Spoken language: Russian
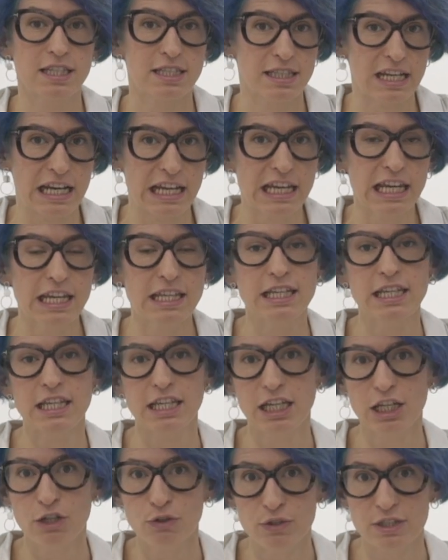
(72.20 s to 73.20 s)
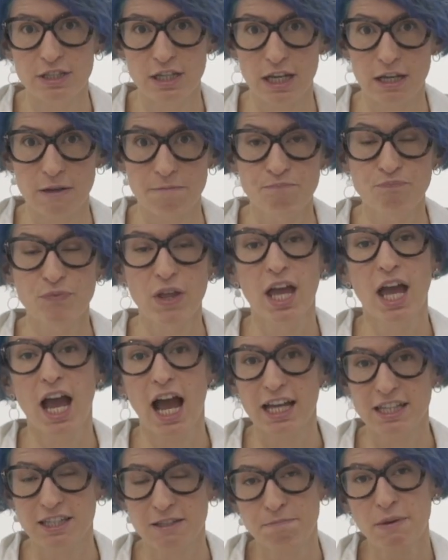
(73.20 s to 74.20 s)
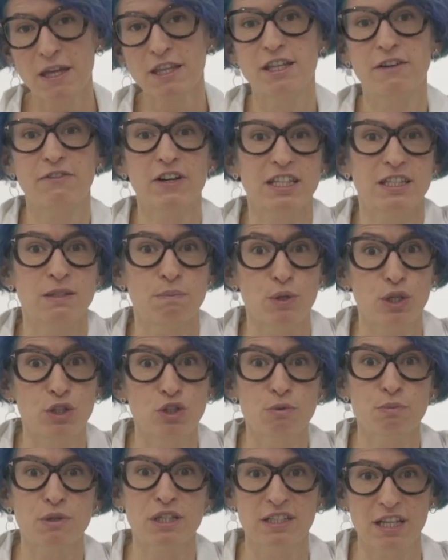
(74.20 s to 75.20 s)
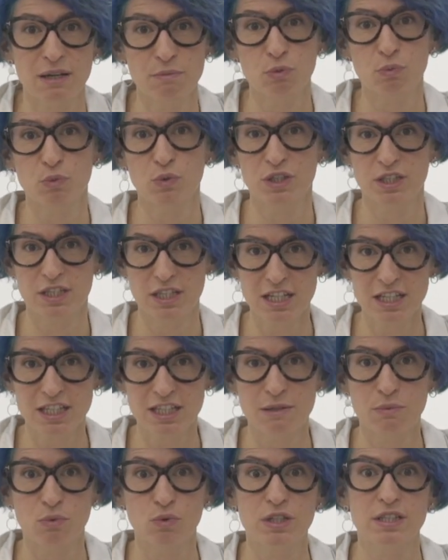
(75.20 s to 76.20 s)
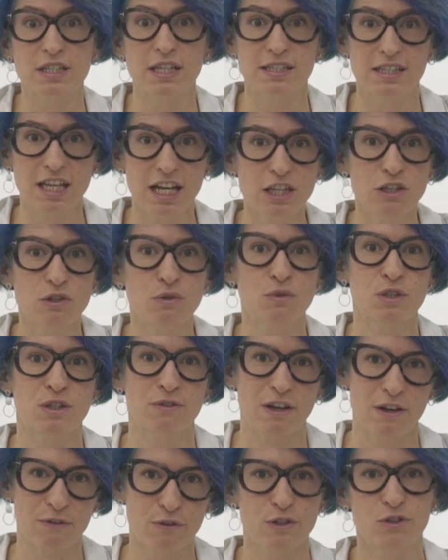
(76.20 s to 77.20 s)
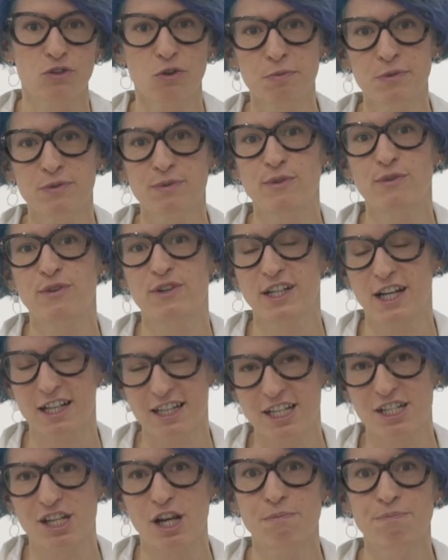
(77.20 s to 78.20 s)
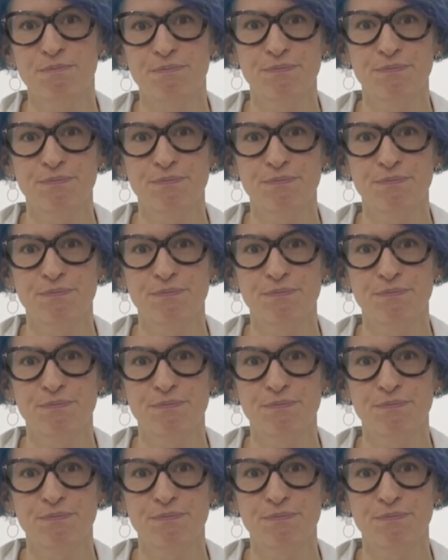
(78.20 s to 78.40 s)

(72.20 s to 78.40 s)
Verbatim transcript: настроений и людей. А теперь давайте перейдем к самому интересному – созданию своего собственного коллажа.